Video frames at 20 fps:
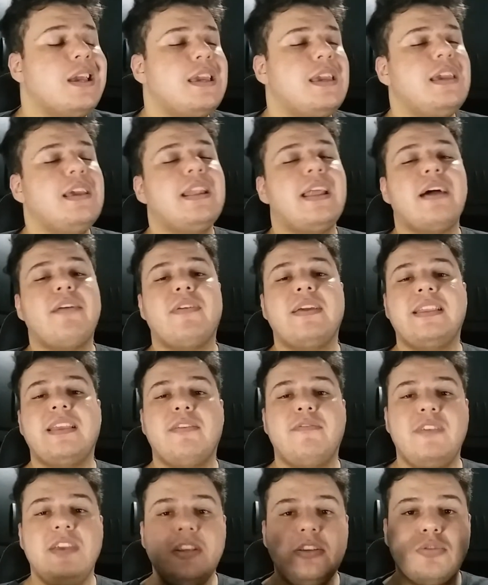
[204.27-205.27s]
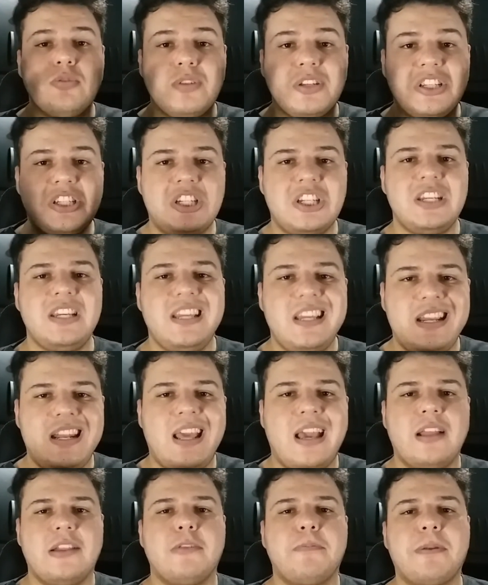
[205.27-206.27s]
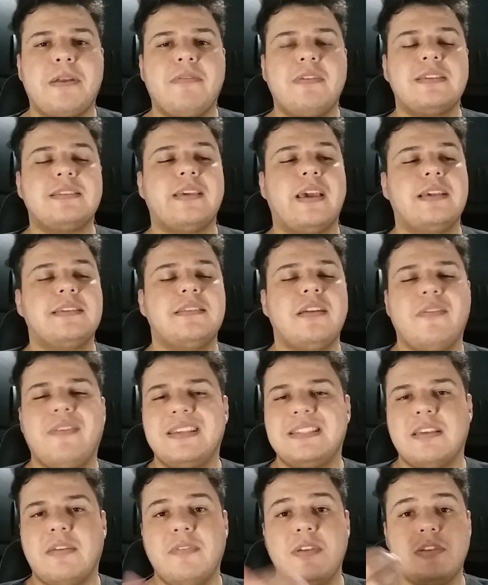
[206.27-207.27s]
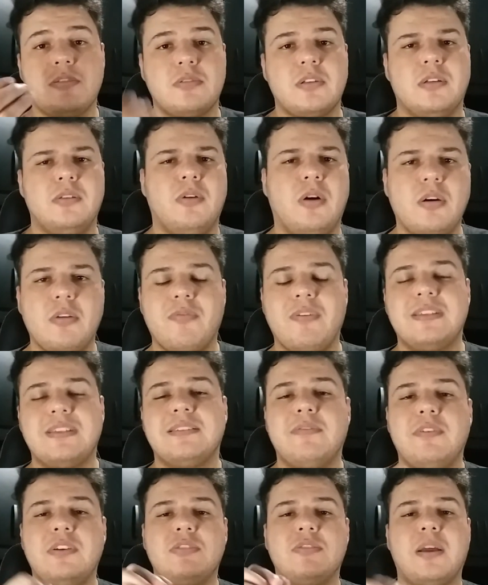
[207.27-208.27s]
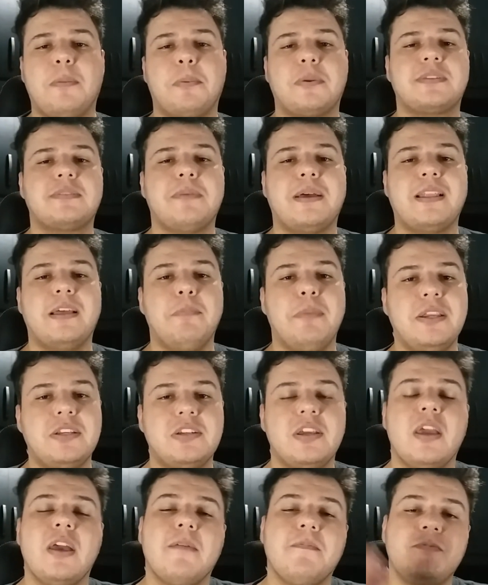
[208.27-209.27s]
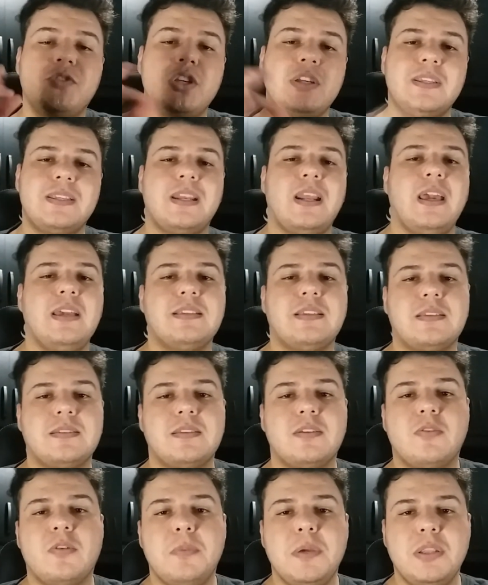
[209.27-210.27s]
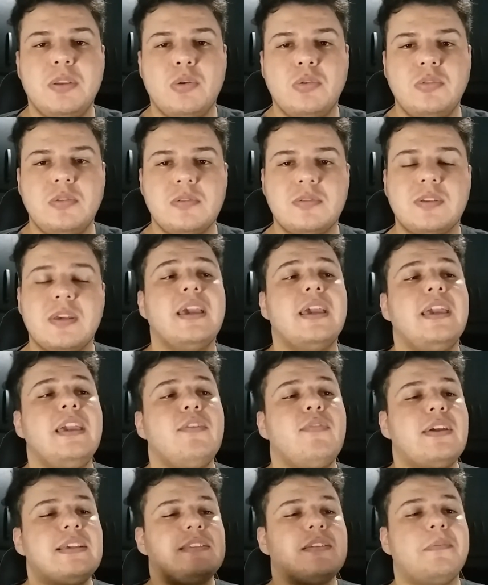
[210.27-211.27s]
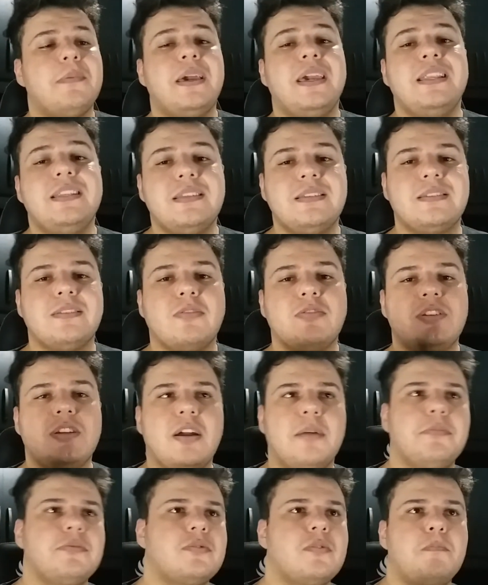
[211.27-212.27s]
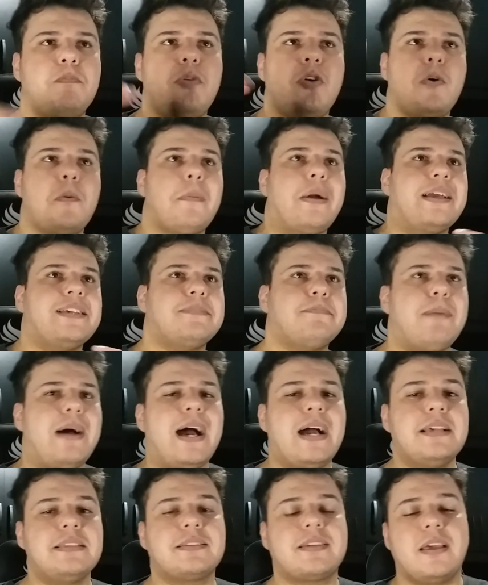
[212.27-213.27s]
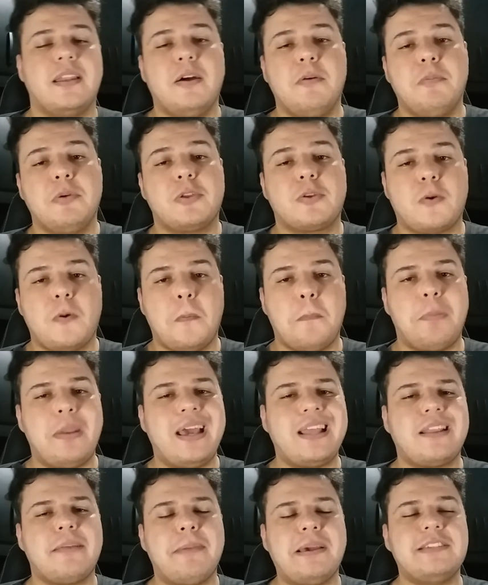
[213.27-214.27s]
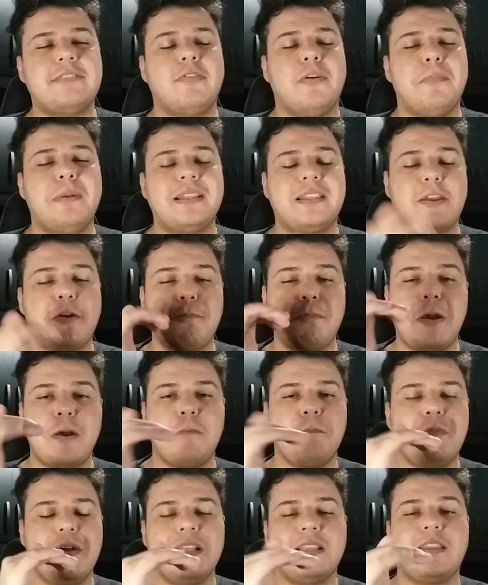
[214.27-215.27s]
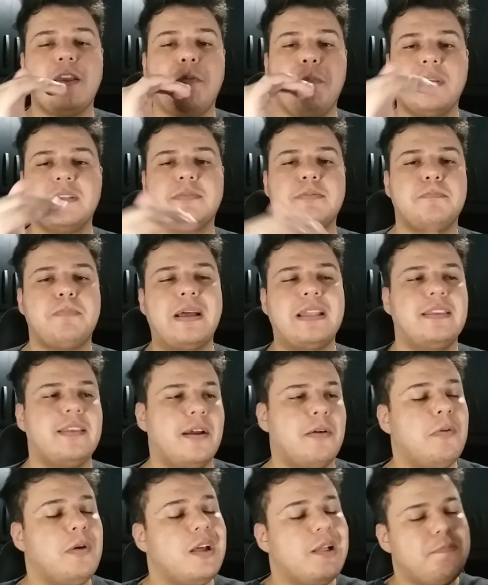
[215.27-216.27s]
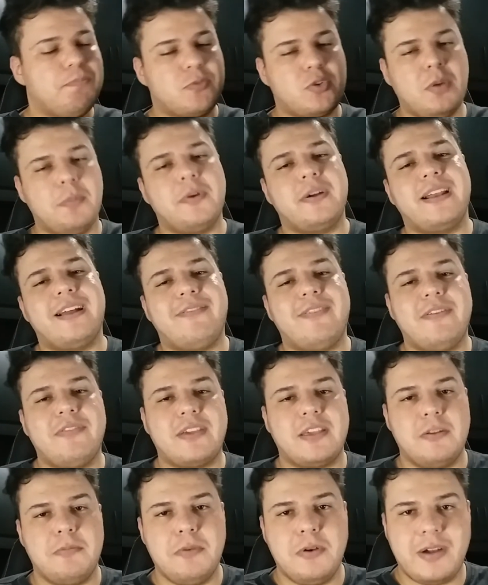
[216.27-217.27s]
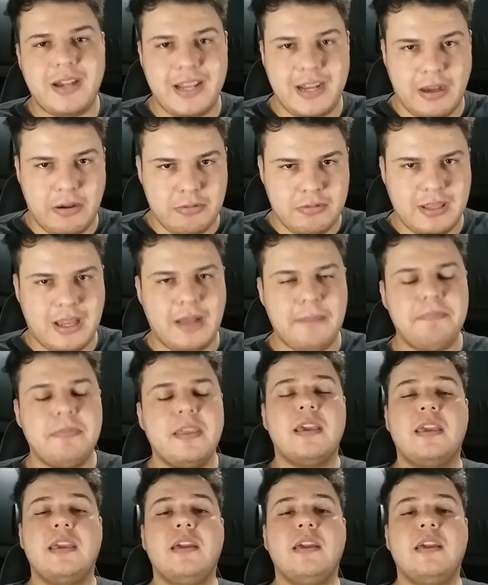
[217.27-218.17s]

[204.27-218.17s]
E lá vai ter vídeo direto para vocês. Não vai ser vídeo tão longo, vai ser vídeo aproximadamente de 3 a 5 minutos. E vai ser uma edição, digamos, um pouco mais básica, não muito completa, mas vou manter o, manter o mesmo padrão como eu gravava aqui no meu canal, tá?